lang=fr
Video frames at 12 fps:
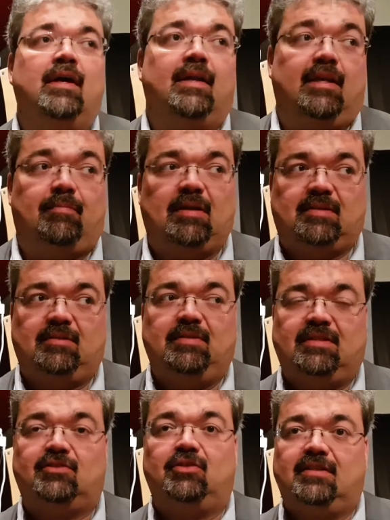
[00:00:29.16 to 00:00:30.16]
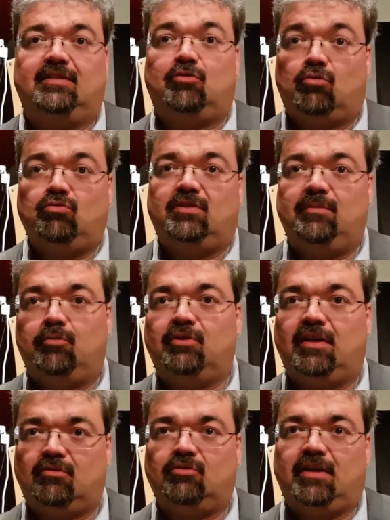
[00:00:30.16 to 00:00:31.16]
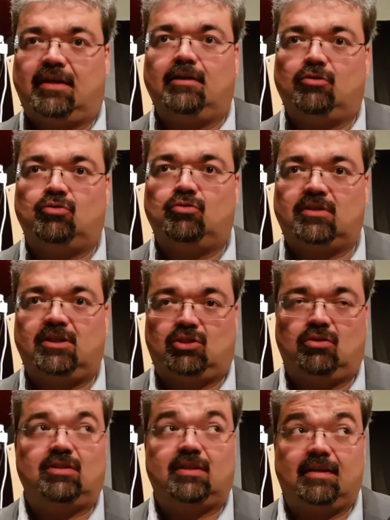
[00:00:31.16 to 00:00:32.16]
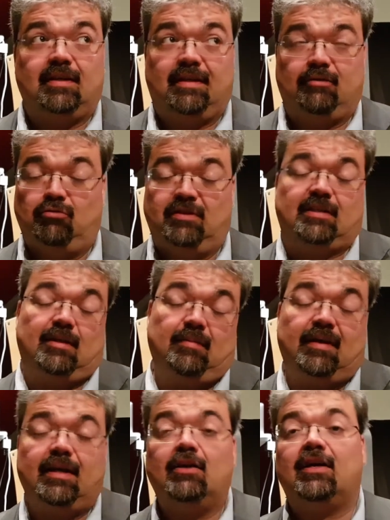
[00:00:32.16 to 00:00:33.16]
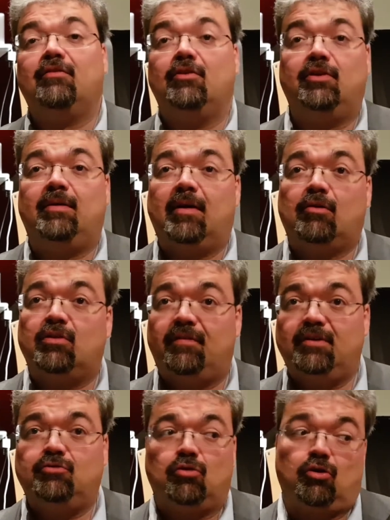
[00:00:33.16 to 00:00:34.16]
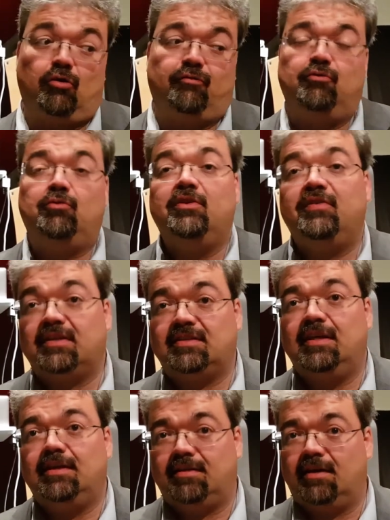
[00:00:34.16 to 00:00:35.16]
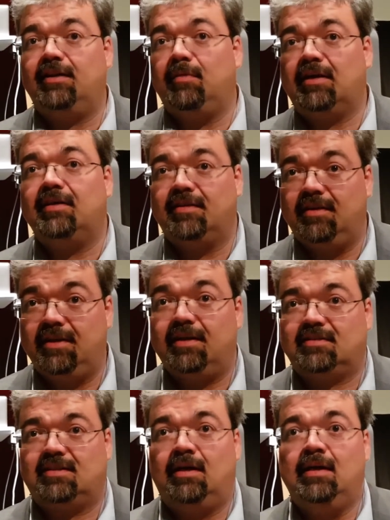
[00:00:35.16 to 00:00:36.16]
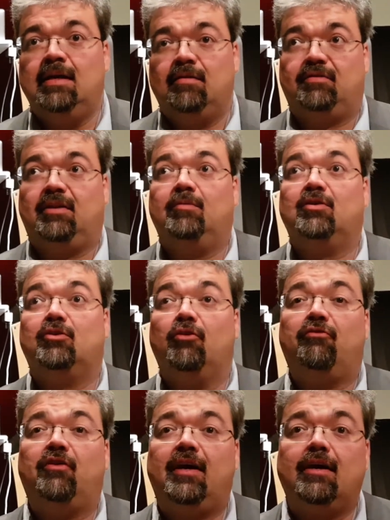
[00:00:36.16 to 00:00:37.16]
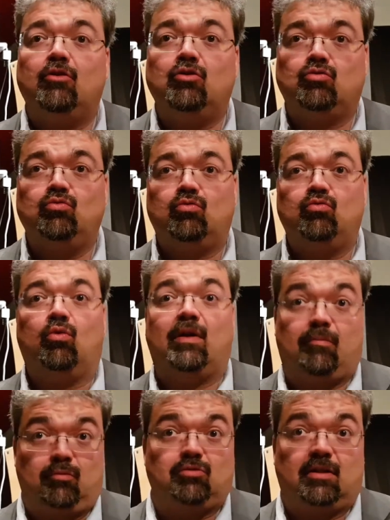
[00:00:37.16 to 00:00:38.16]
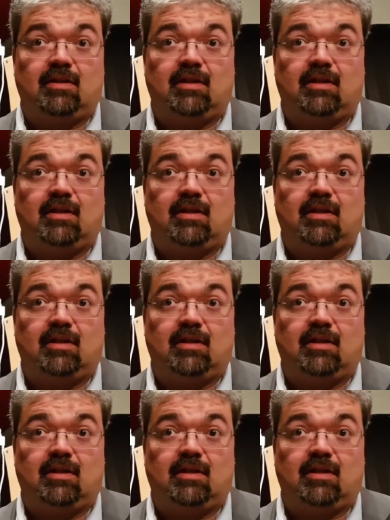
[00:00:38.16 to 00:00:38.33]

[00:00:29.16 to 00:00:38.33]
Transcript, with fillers: Les pessimistes se disent ce coup-ci peut-être qu'il y a quelque chose qui change. d'une certaine manière, le, débat qu'on avait eu sur le revenu universel était un débat qui était lié à ça. Évidemment, que faire le jour où on n'a plus besoin de